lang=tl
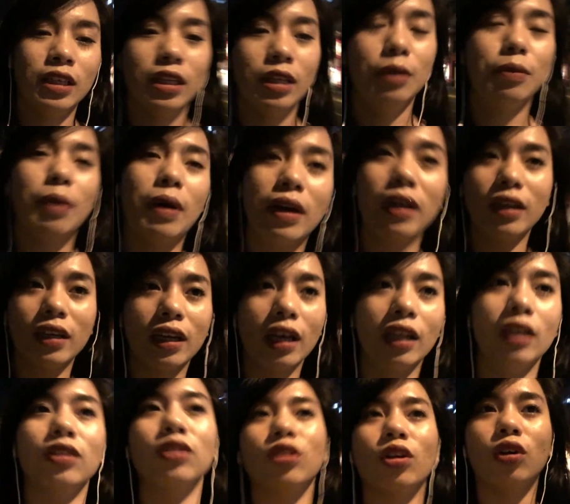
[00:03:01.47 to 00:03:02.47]
ibang
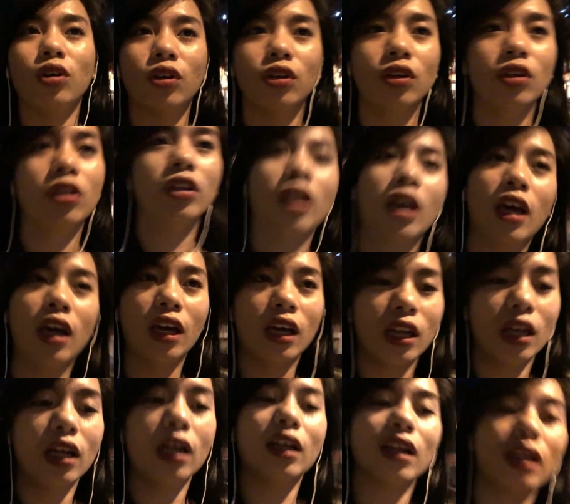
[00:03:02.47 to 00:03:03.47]
ganto na
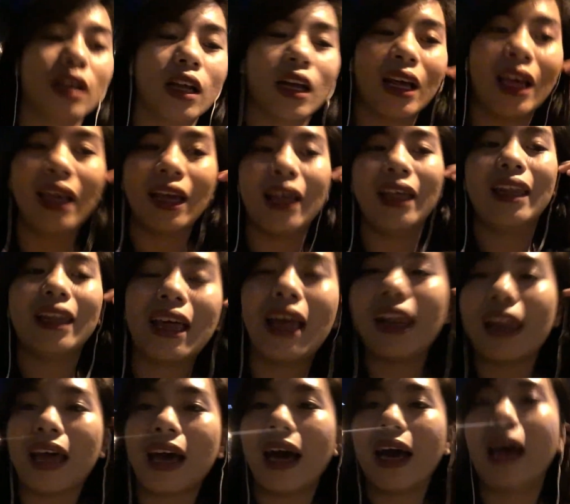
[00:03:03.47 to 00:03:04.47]

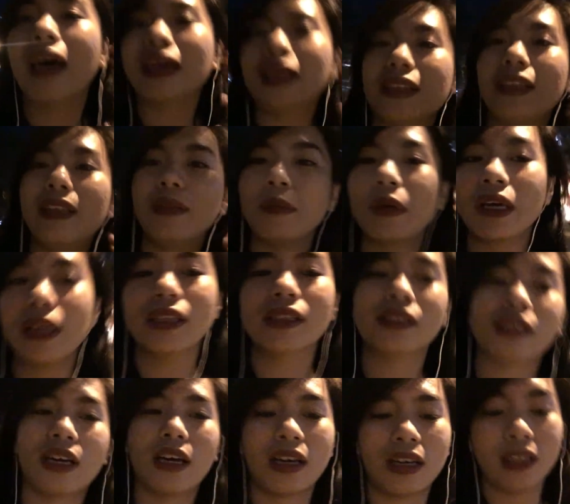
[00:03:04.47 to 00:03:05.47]
naglalakad
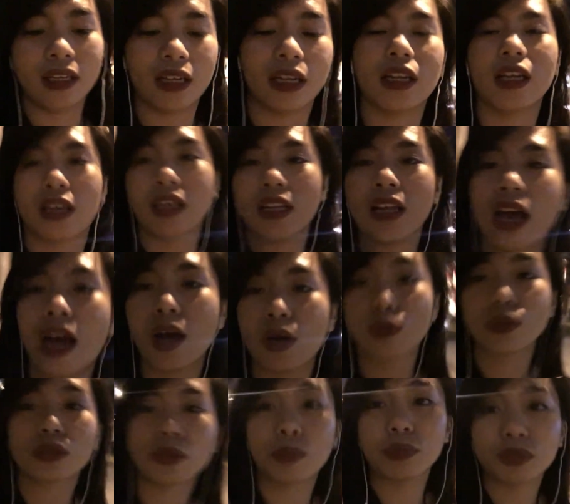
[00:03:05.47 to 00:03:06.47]
mag-isa, ano, na
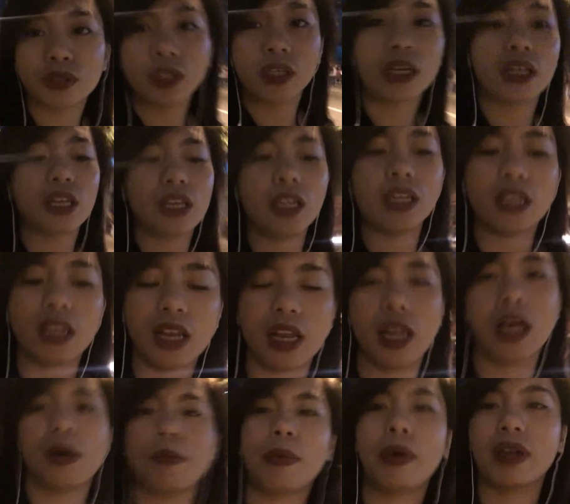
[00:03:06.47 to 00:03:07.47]
pinakausap yung sarili
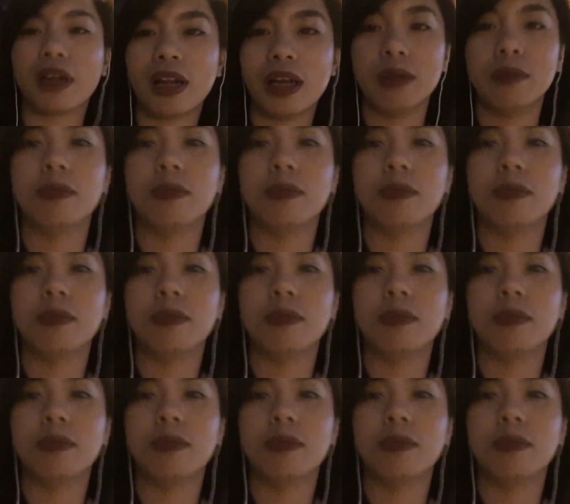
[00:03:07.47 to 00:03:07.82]
nila para lang